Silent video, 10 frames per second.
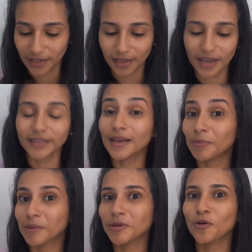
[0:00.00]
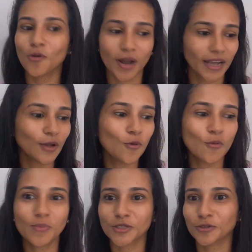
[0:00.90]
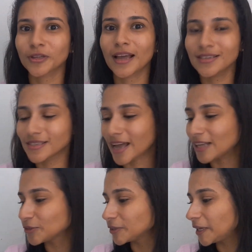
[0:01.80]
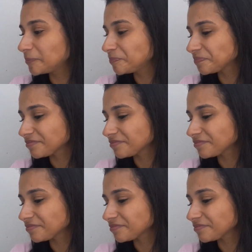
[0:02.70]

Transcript: E aí dá pra mim colocar em algum personalizado, né?